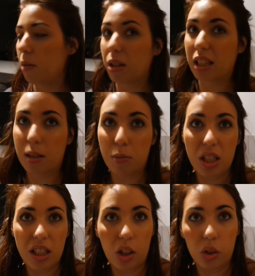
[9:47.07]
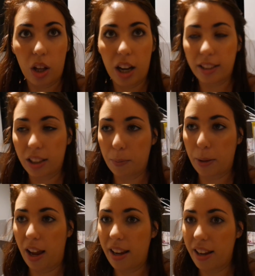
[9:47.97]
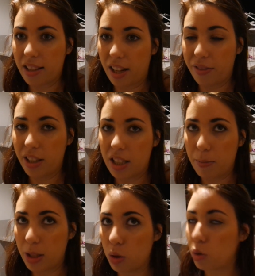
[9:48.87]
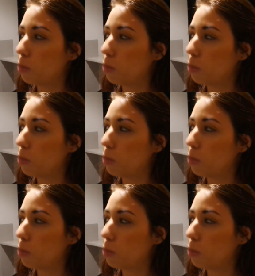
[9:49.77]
Porque es que hemos estado toda la tarde por ahí y es que al final se me ha hecho